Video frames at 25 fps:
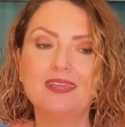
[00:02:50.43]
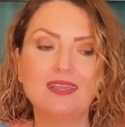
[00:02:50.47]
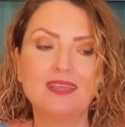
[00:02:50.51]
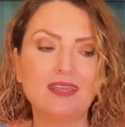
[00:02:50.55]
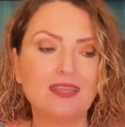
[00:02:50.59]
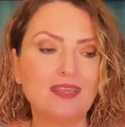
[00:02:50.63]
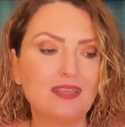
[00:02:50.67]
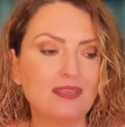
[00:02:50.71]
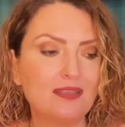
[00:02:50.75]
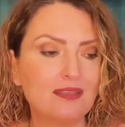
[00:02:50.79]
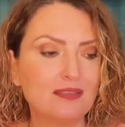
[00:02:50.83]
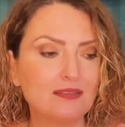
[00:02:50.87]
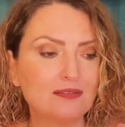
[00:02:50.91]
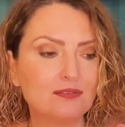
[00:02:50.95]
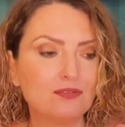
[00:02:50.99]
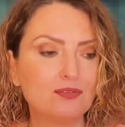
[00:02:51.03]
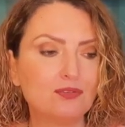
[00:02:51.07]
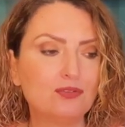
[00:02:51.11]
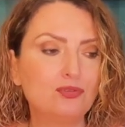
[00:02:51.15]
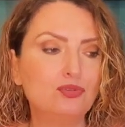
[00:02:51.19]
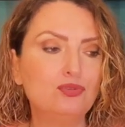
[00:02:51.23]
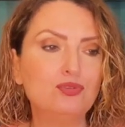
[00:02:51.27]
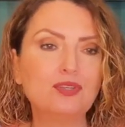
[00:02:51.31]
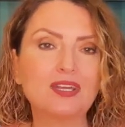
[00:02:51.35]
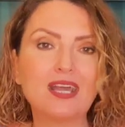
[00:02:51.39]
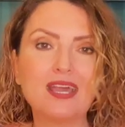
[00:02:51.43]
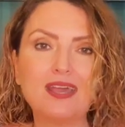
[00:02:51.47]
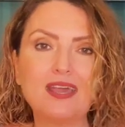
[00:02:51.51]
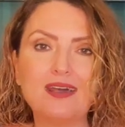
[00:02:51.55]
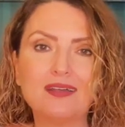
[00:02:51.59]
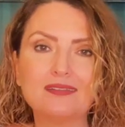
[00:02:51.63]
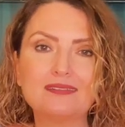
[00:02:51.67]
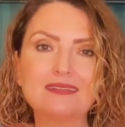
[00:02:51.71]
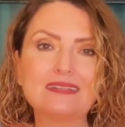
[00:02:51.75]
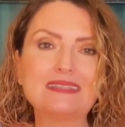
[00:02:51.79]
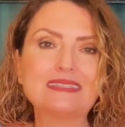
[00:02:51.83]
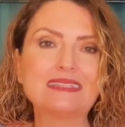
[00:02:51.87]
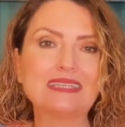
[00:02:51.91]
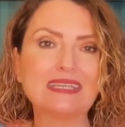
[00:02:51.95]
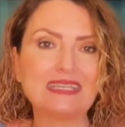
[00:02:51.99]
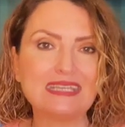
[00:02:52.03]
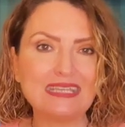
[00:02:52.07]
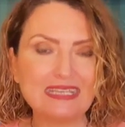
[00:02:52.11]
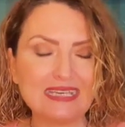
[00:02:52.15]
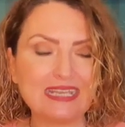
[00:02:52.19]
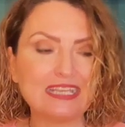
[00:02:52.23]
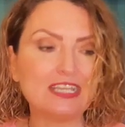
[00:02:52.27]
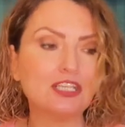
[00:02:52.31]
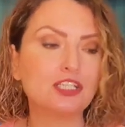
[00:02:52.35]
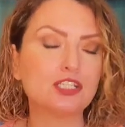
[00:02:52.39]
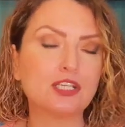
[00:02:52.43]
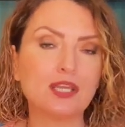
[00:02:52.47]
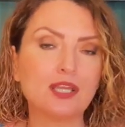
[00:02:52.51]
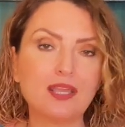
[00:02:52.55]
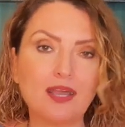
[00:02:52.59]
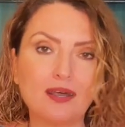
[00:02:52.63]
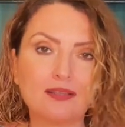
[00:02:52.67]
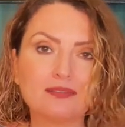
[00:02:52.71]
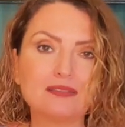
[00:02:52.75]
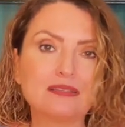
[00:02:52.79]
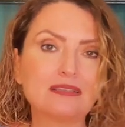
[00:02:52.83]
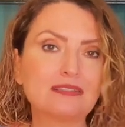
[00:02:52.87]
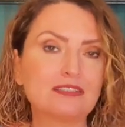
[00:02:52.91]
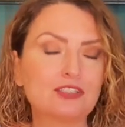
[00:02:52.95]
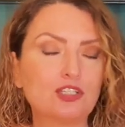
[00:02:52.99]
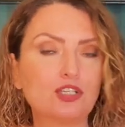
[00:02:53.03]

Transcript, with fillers: Ee, günlük hayatınızda yine iş hayatınız,